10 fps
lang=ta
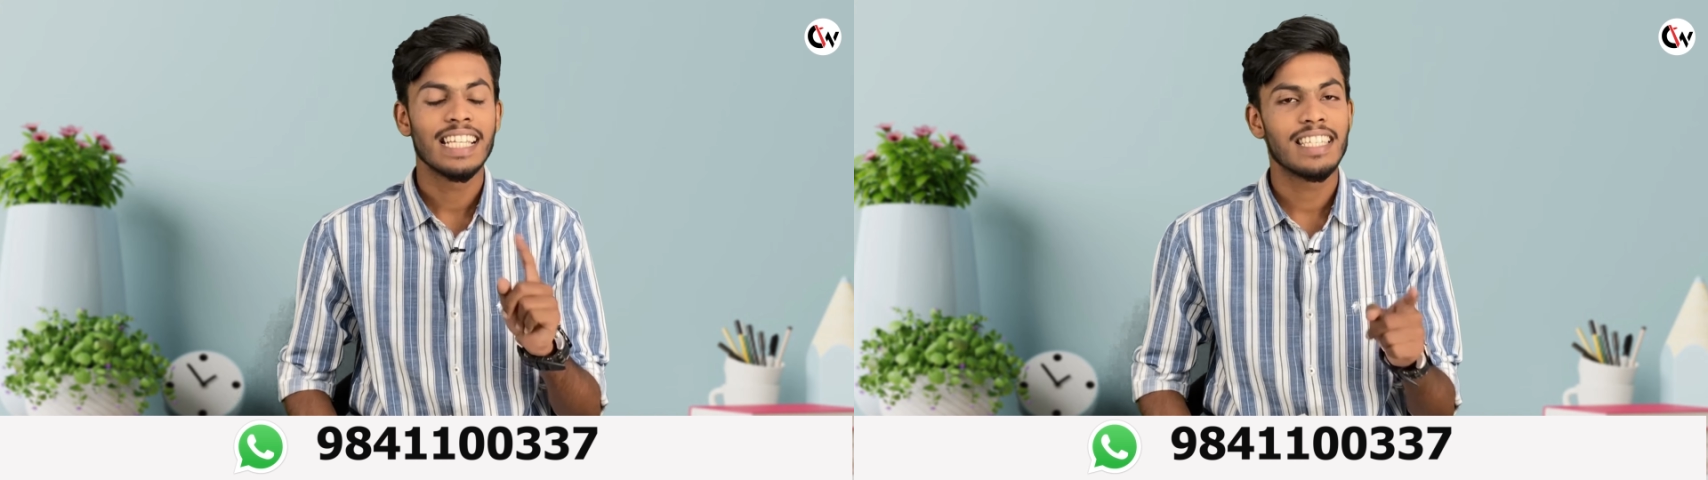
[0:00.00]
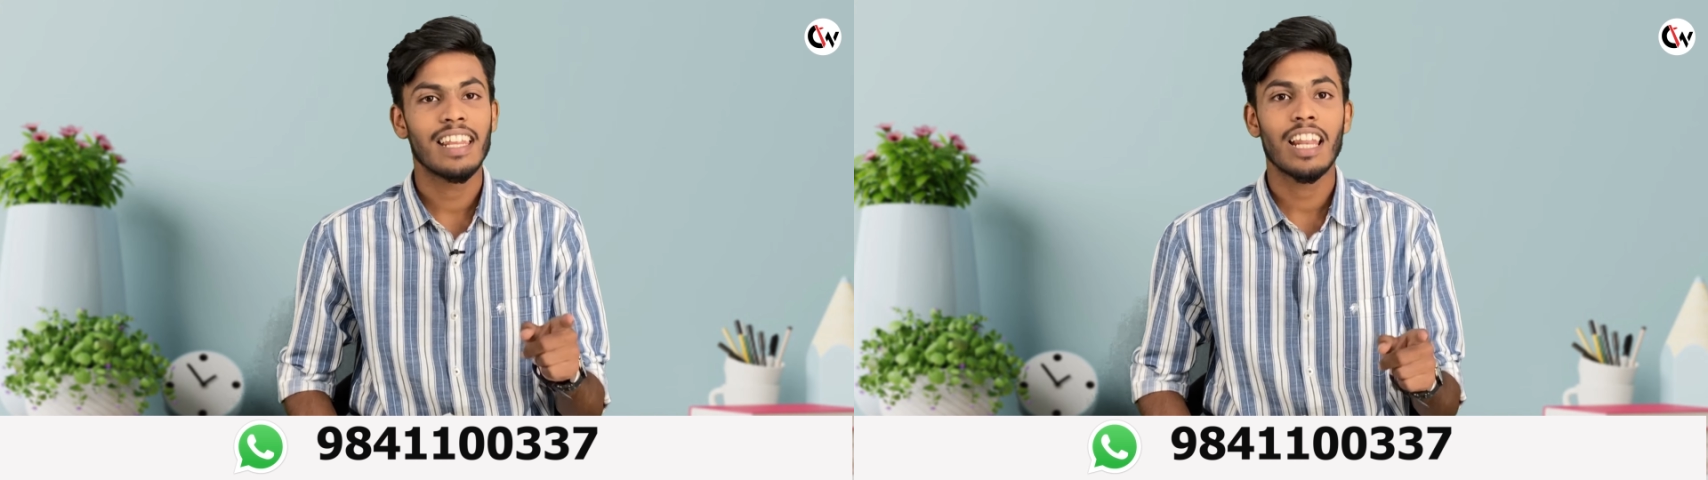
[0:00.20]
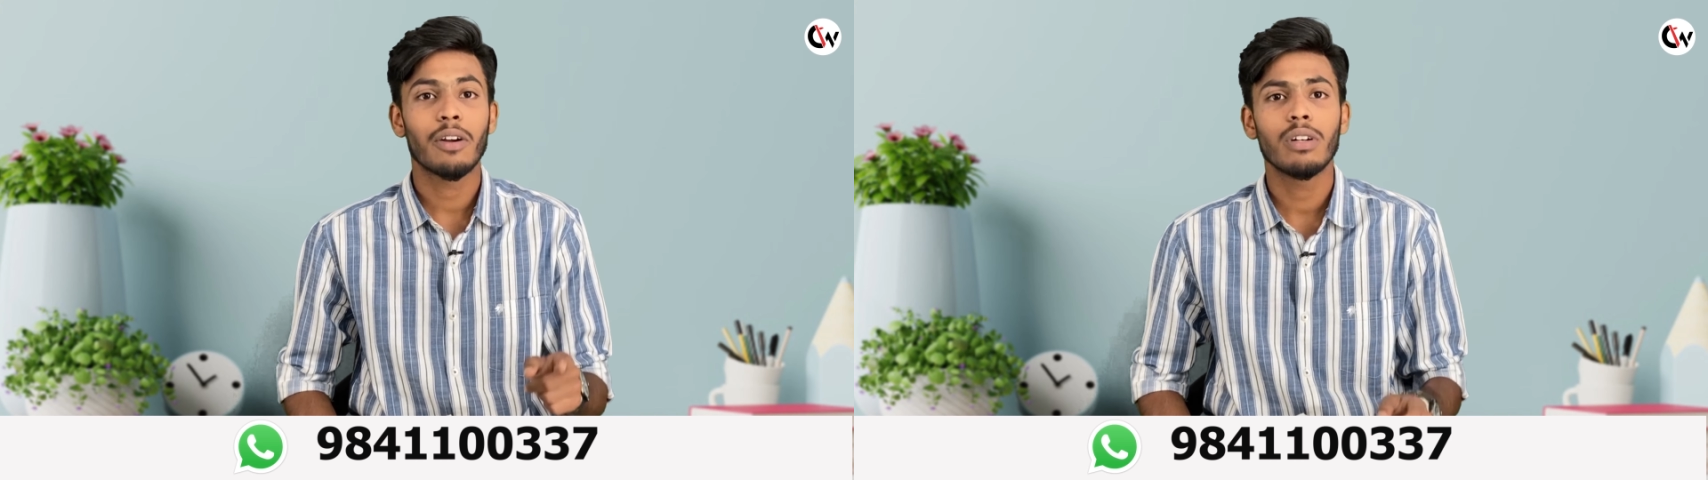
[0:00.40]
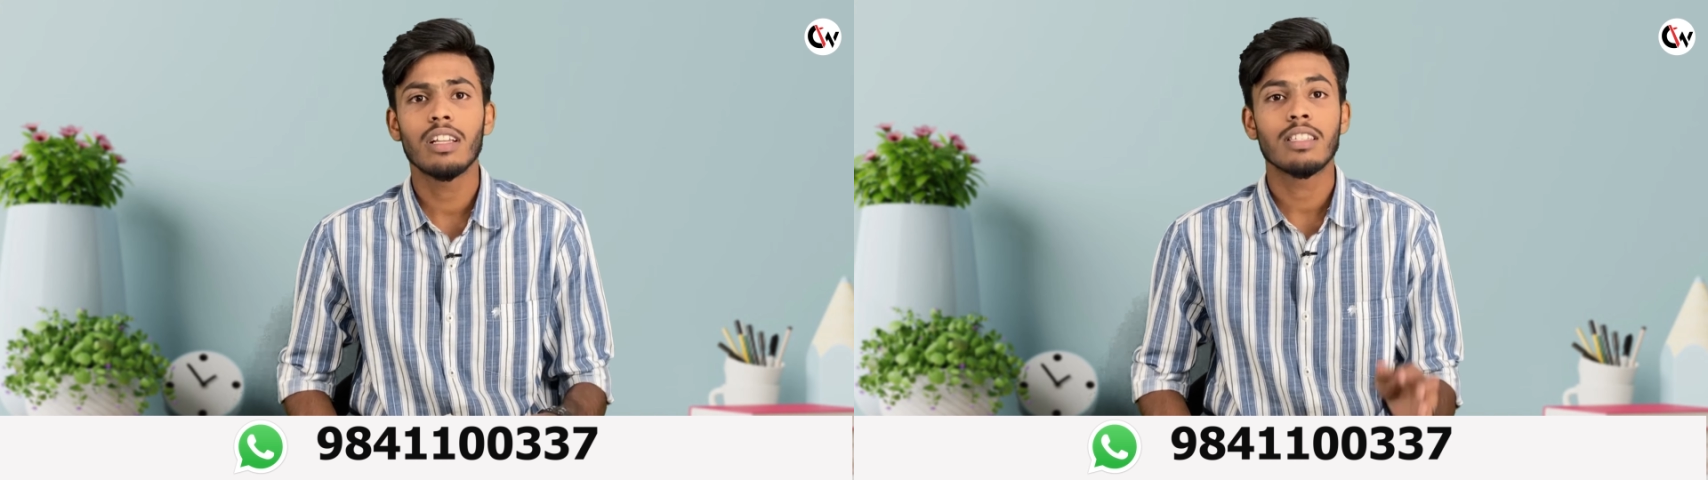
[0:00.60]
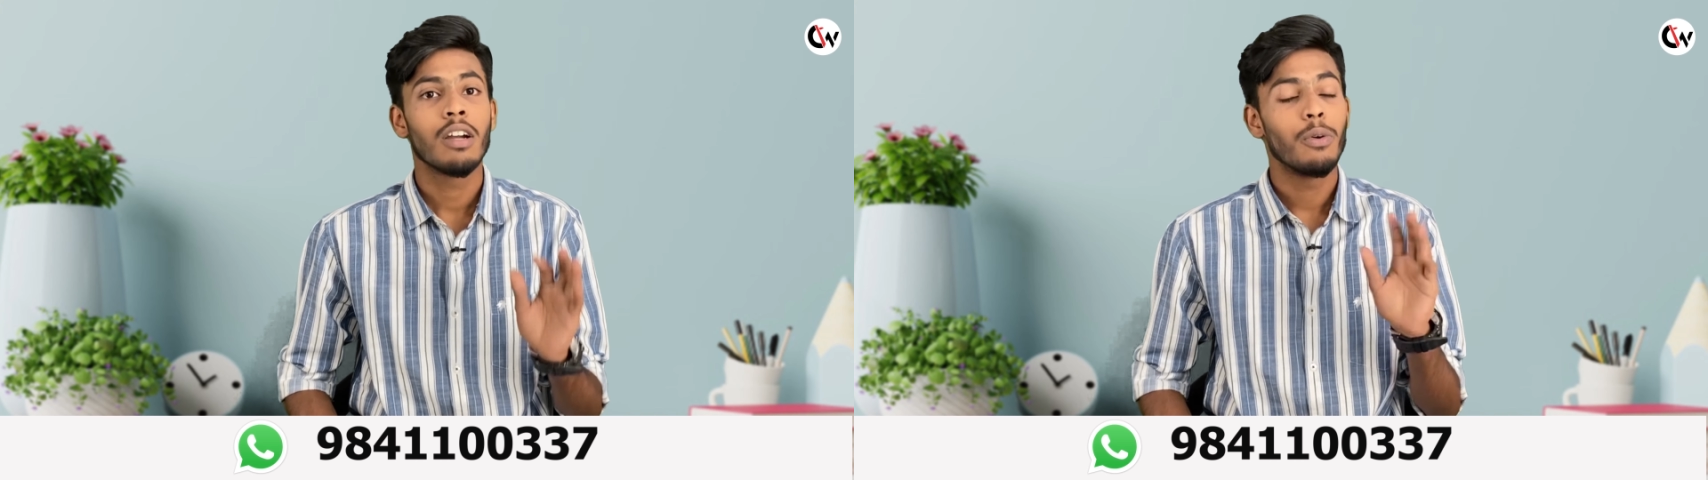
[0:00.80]
சரிங்களா
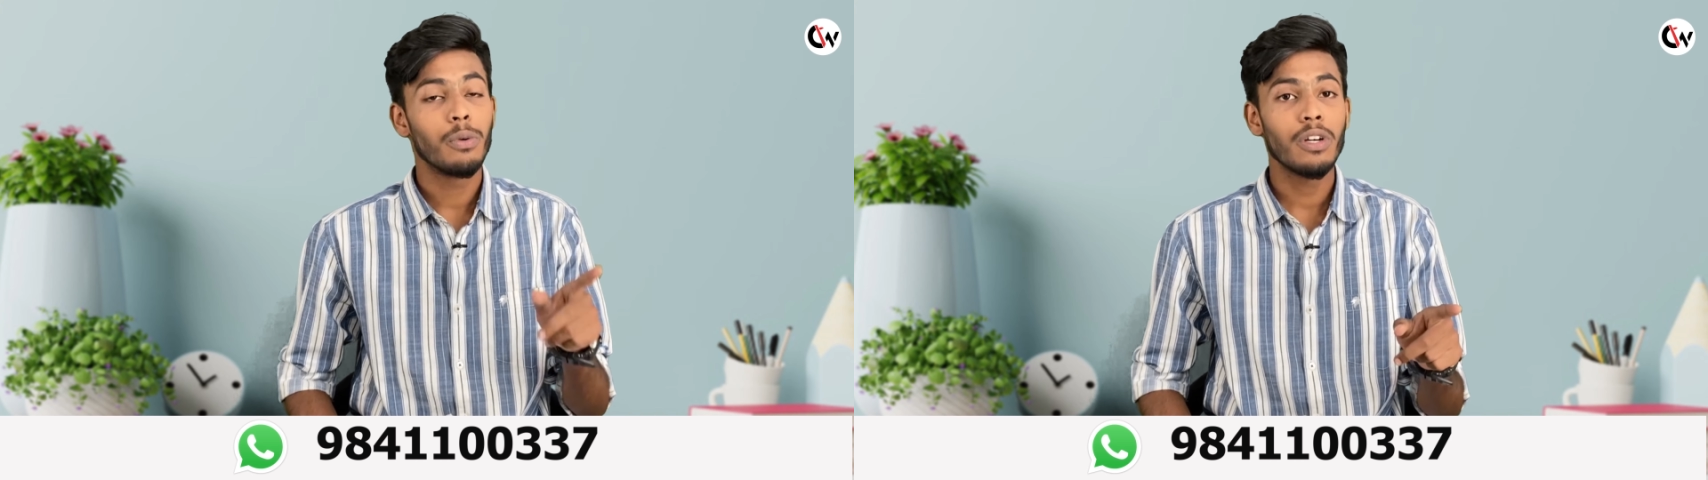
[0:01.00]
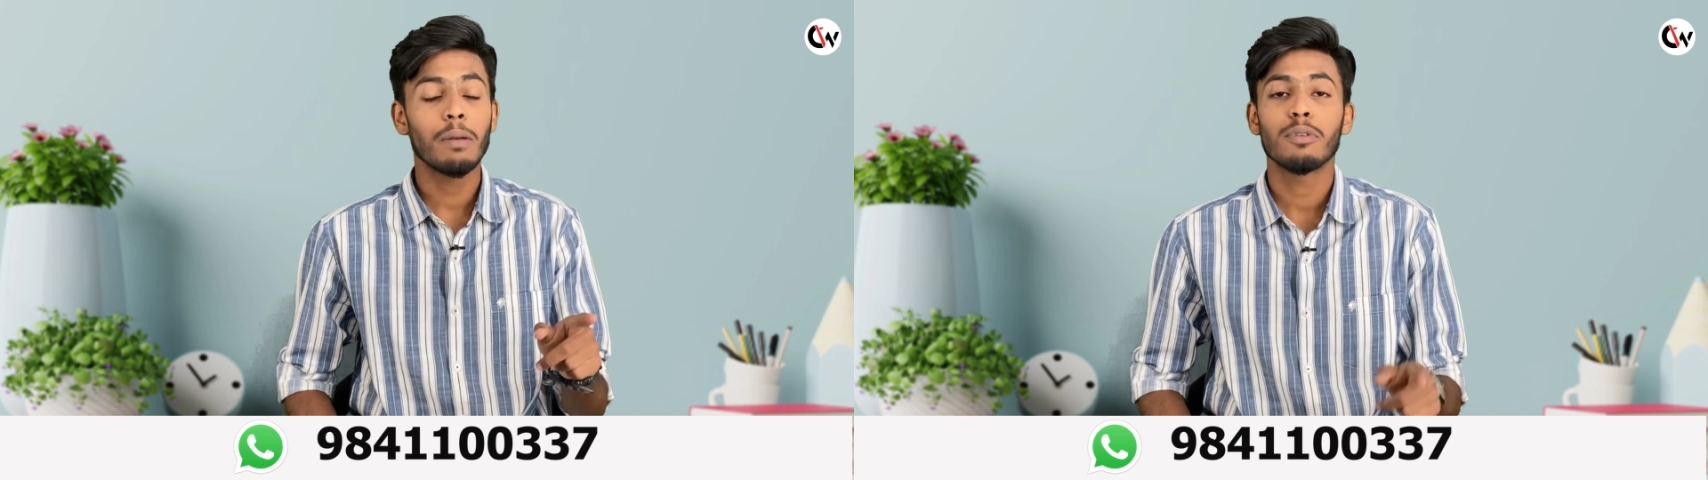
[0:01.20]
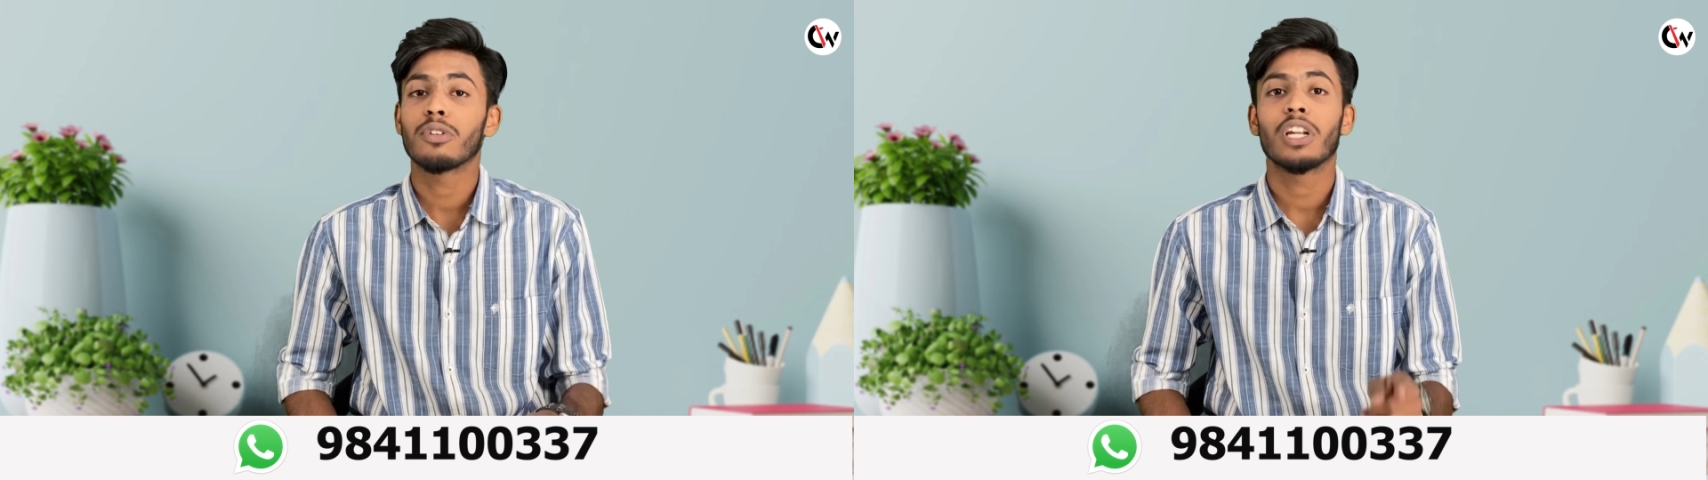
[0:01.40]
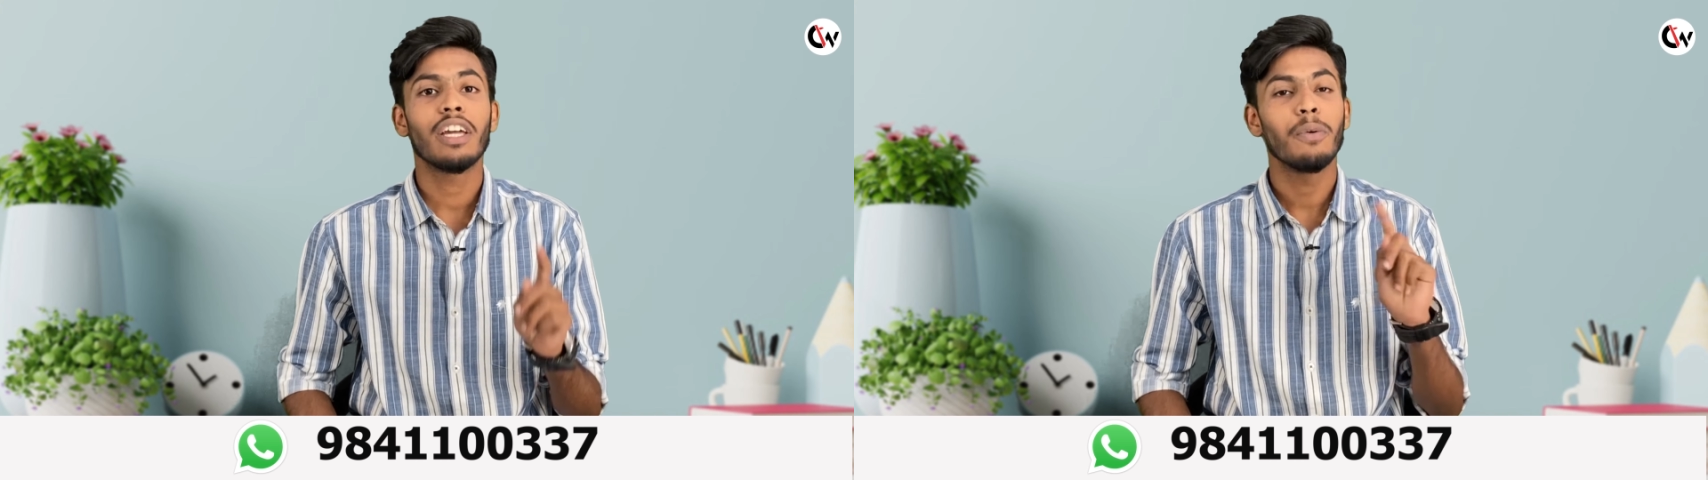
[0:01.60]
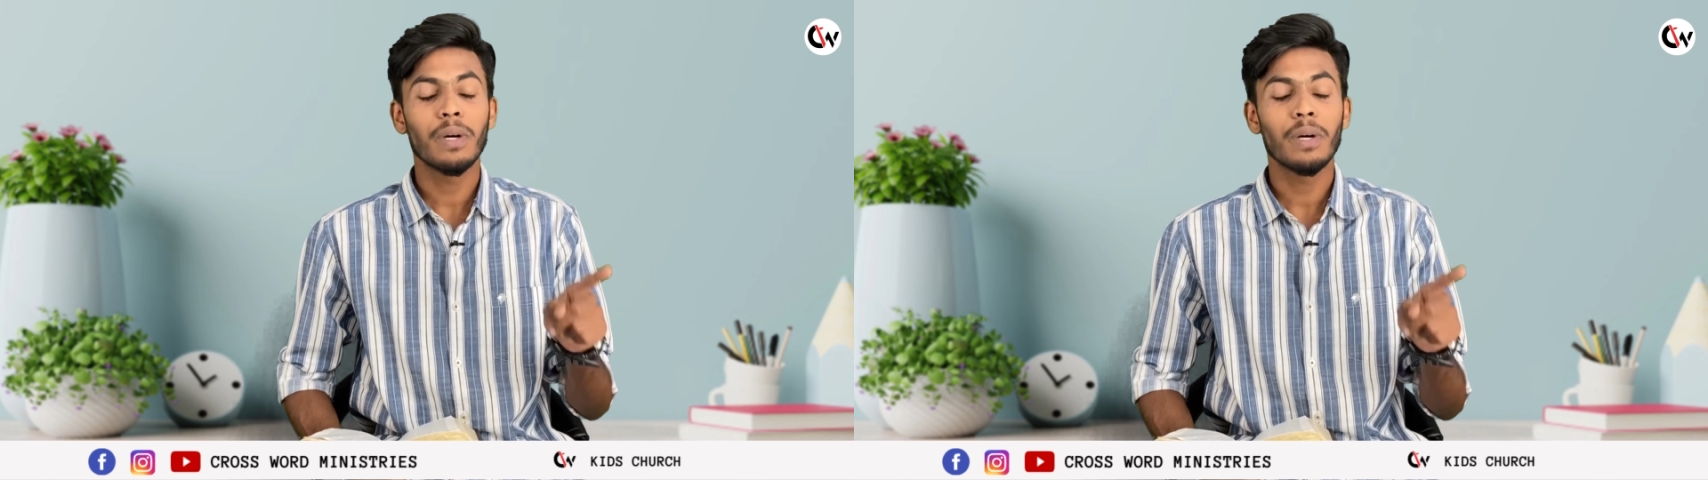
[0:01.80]
குட்டீஸ் இன்னொரு எபிசோடில்